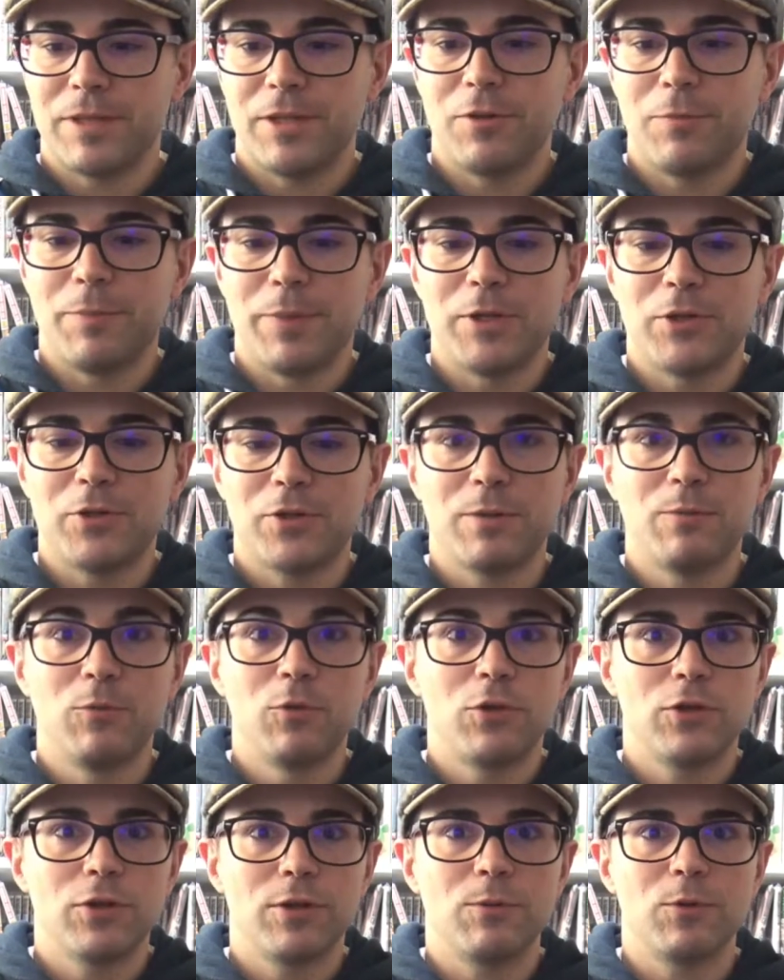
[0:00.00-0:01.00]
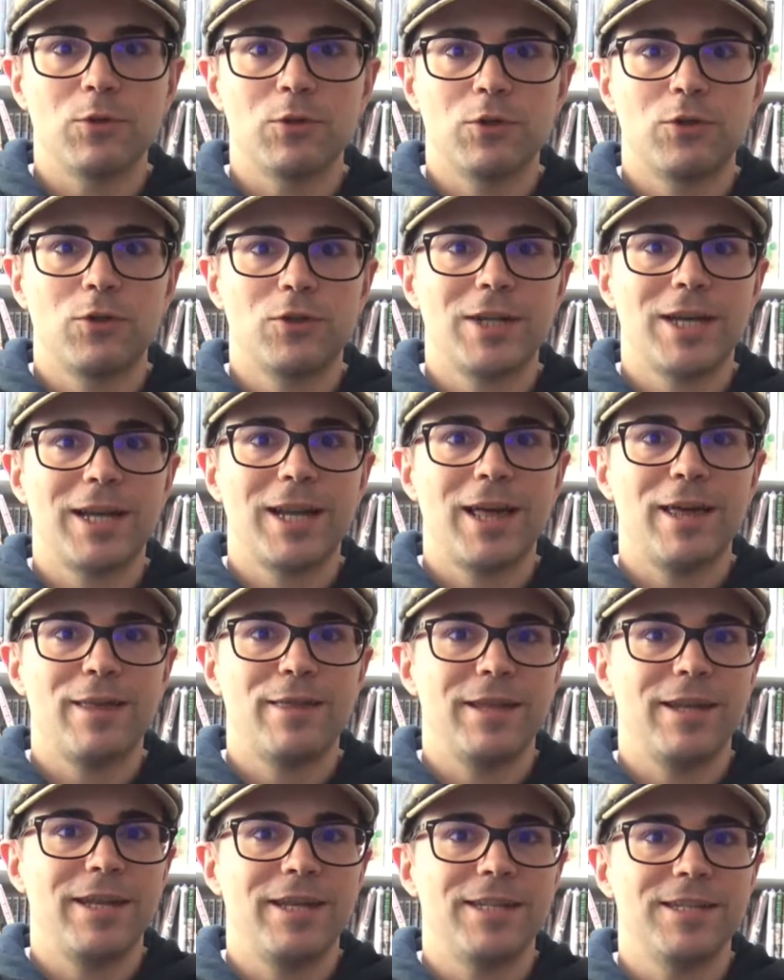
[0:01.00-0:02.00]
yo pienso que muchos de vosotros
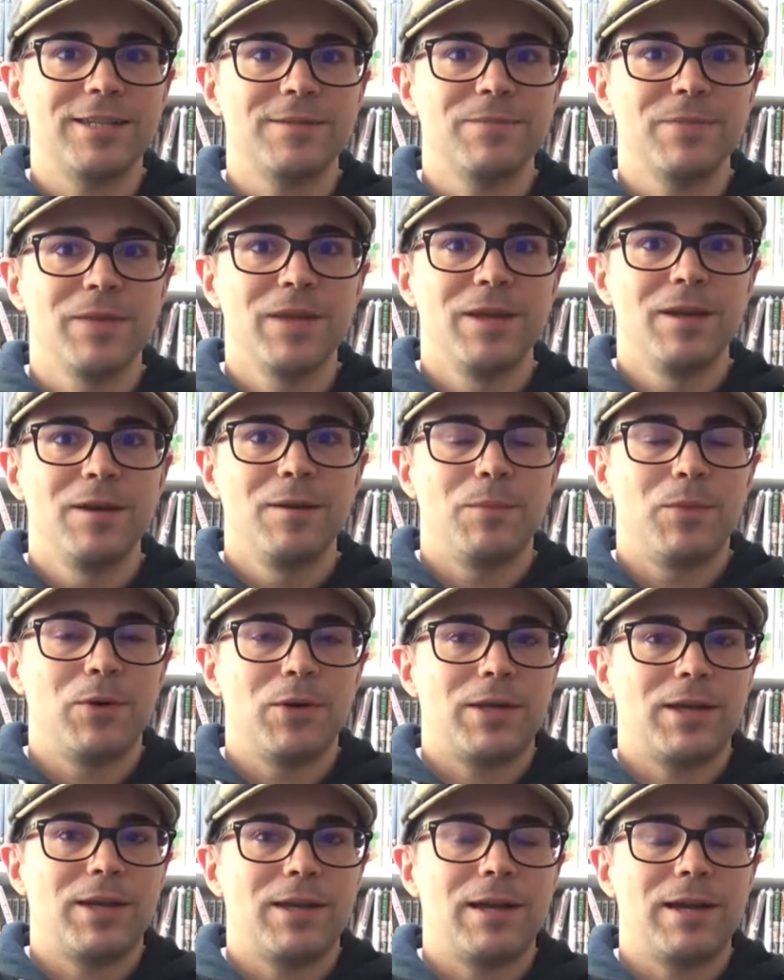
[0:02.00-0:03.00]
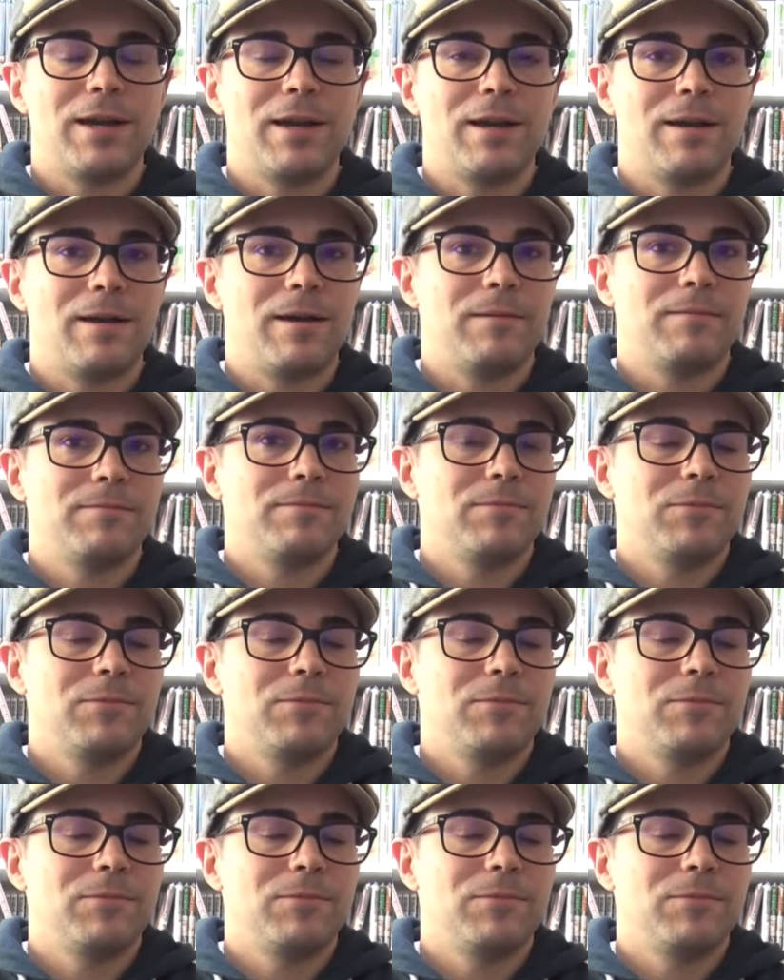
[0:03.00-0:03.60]
agradeceréis. Porque ah,